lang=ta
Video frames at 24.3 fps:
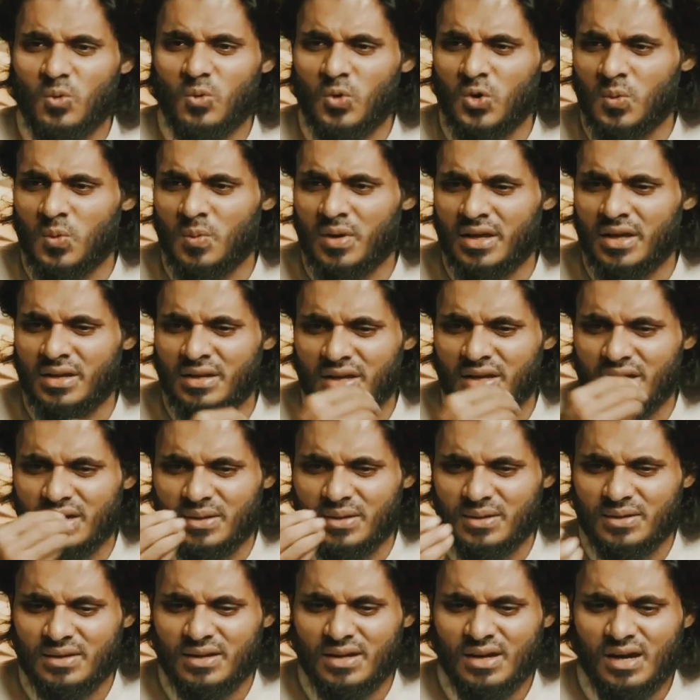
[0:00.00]
ஒரு மணி நேர
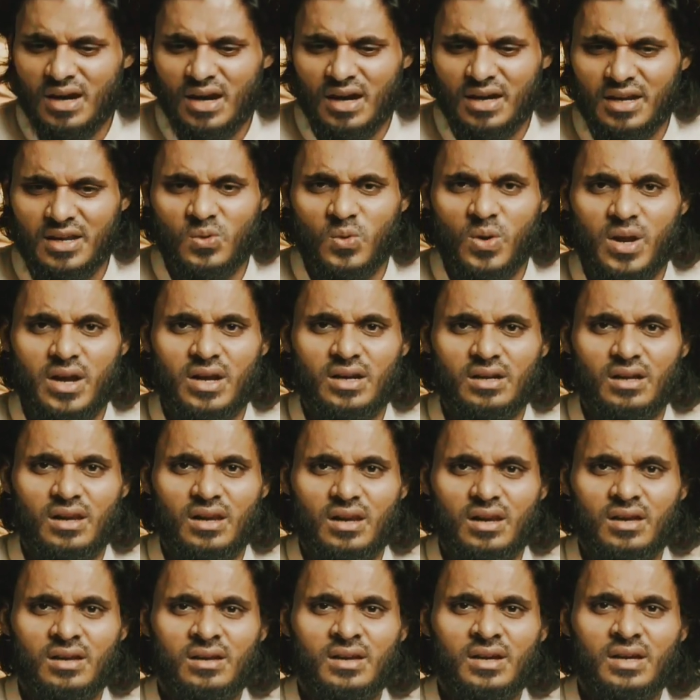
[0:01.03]
அறிவுரைகள்
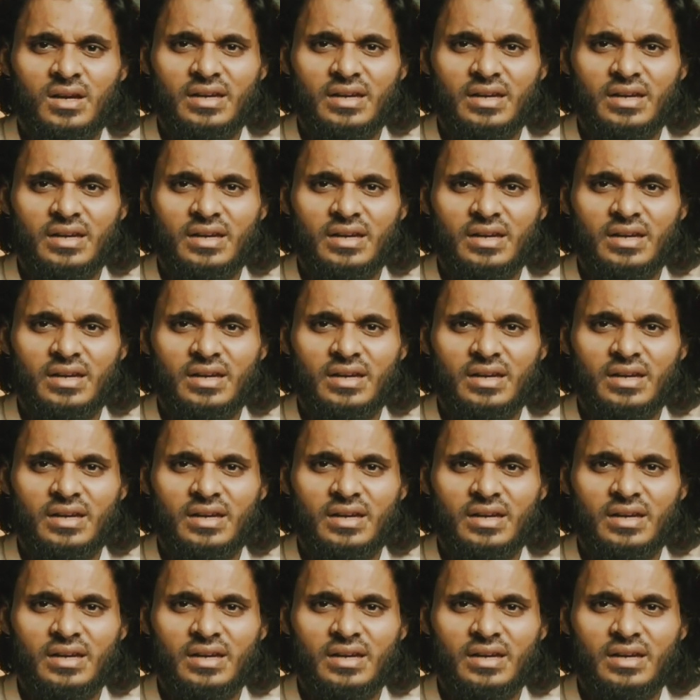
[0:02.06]
அல்ல